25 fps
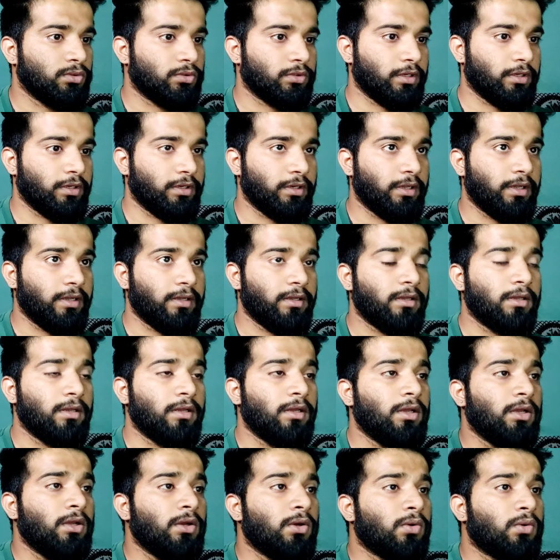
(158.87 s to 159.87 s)
चूज़ करना
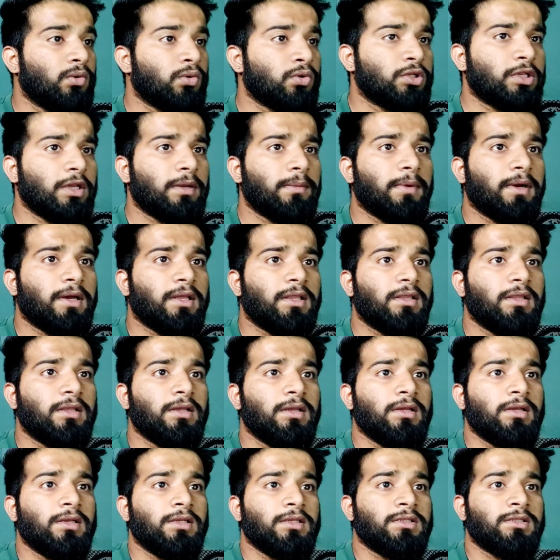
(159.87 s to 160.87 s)
है उसके
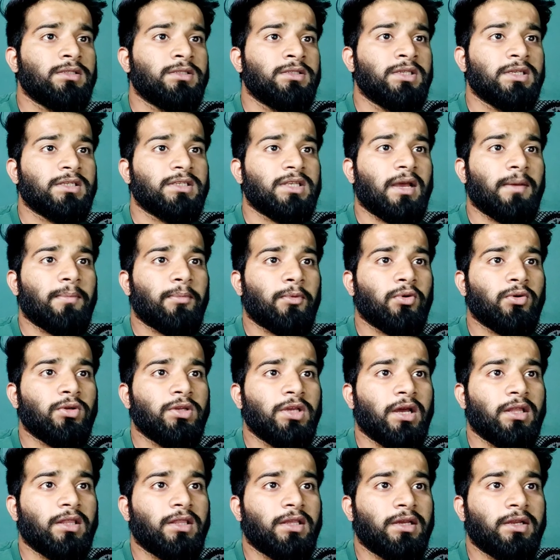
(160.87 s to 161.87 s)
बाद जैसा आपको
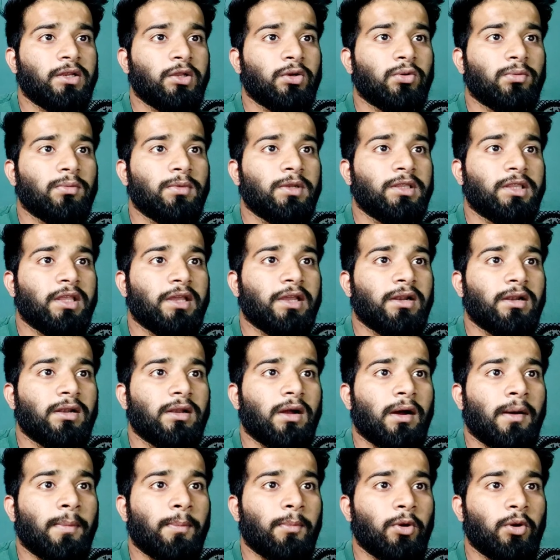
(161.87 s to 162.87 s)
यहाँ दिखने को मिलता है
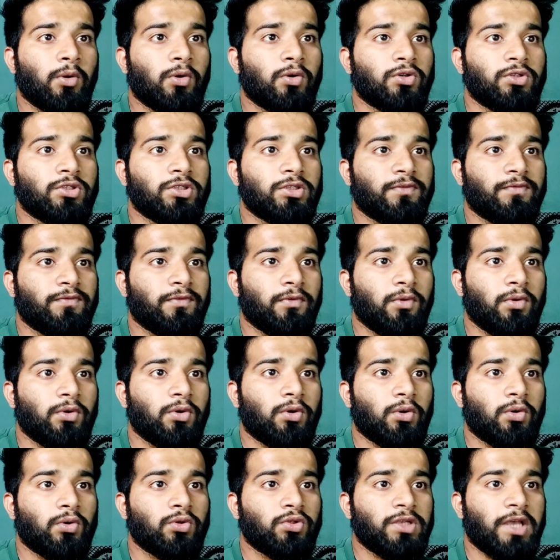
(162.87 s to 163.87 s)
अपलोड्स
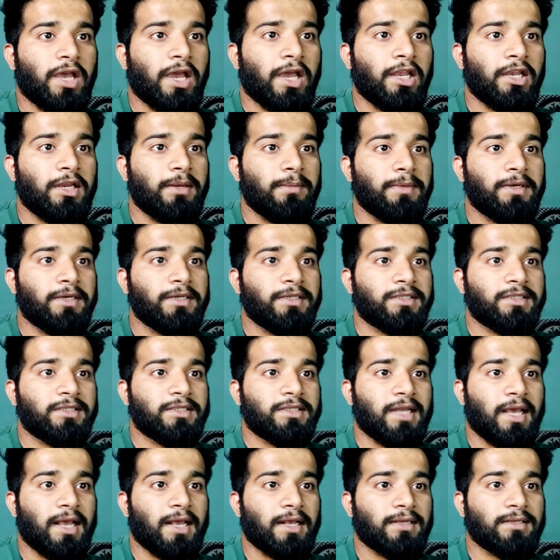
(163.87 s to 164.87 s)
फोटोज एलिमेंट्स
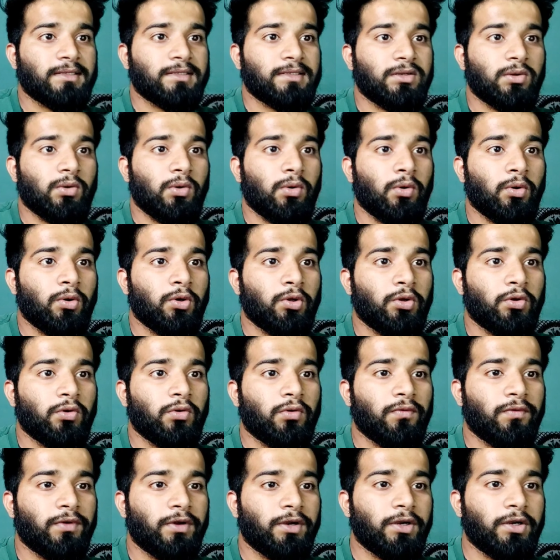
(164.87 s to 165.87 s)
टेक्स्ट ऑडियो
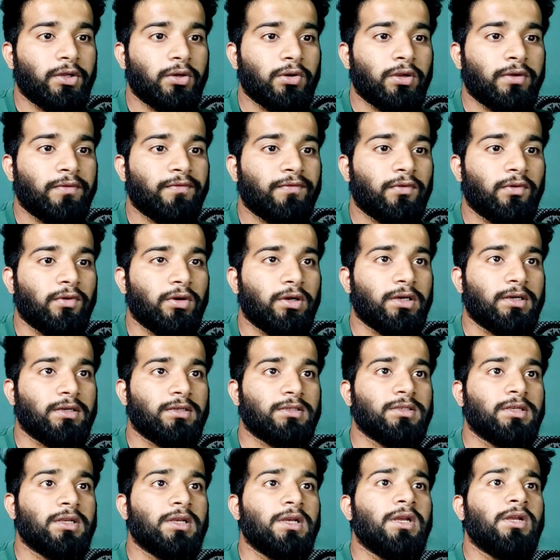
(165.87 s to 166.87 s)
वीडियो एंड
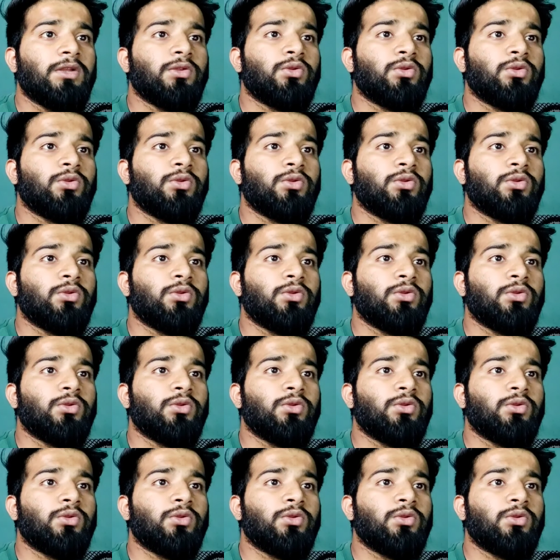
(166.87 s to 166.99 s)
फोल्डर्स